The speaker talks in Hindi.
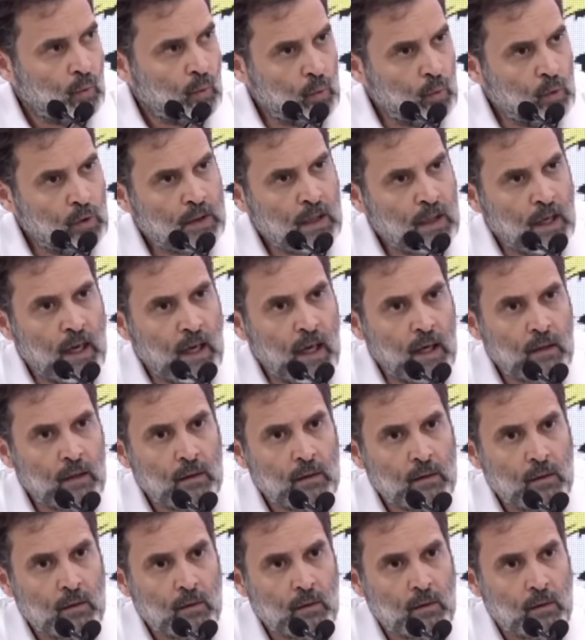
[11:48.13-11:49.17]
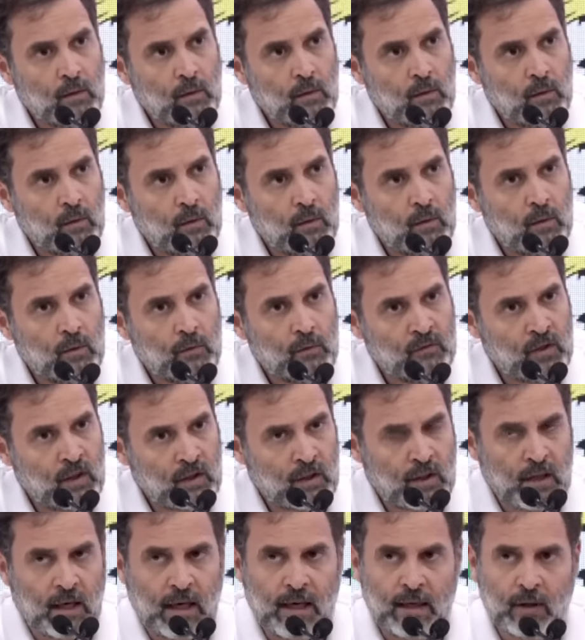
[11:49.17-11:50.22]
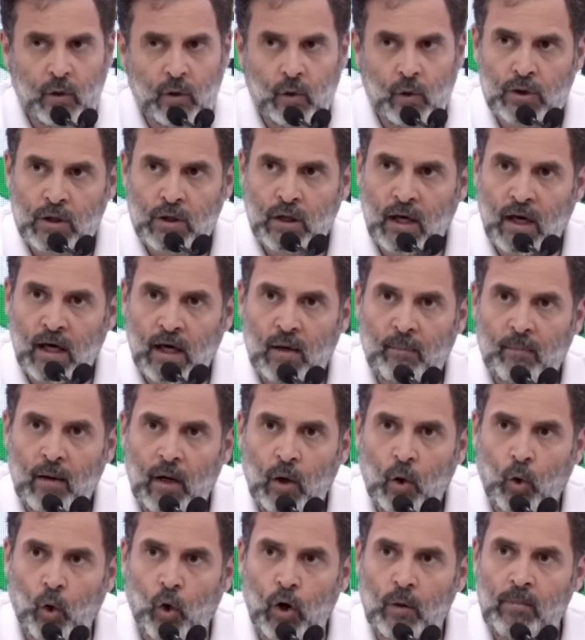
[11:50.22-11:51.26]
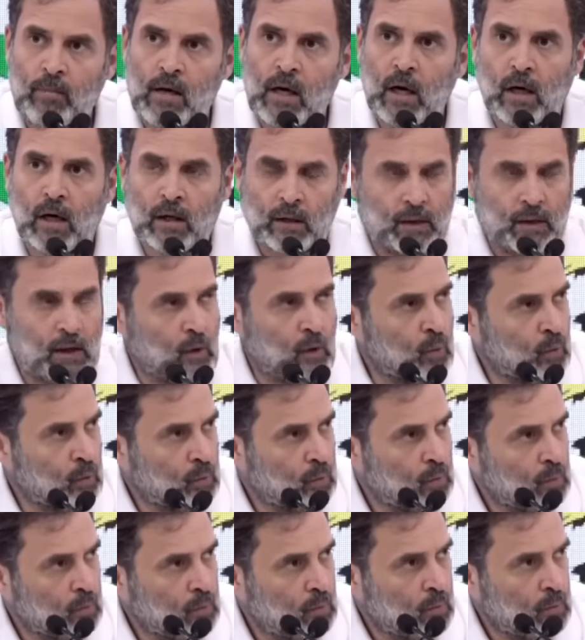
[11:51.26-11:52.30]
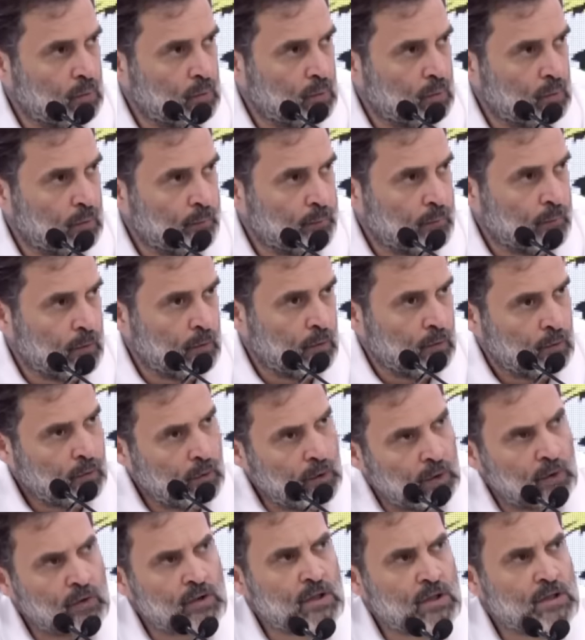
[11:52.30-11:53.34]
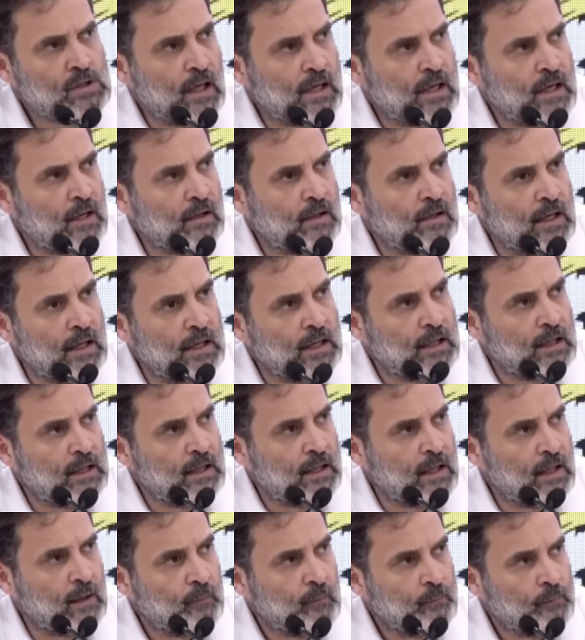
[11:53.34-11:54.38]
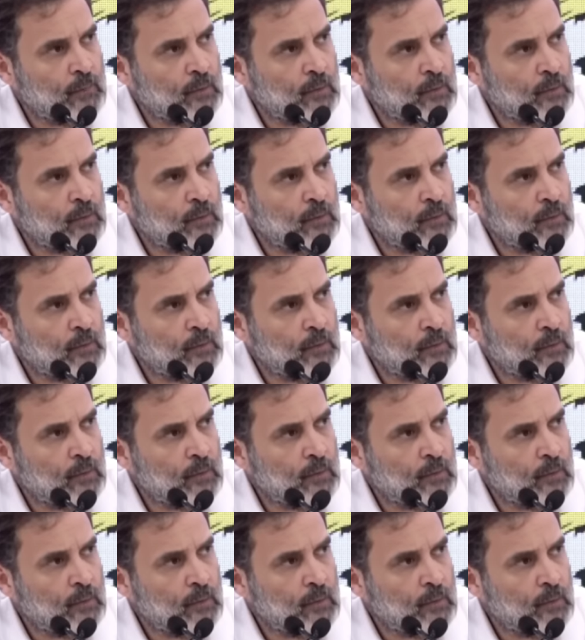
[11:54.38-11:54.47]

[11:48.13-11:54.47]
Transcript: उनका सरकार को चलाने में कोई भी हक ना हो तो ये तो सच्चाई है रियलिटी है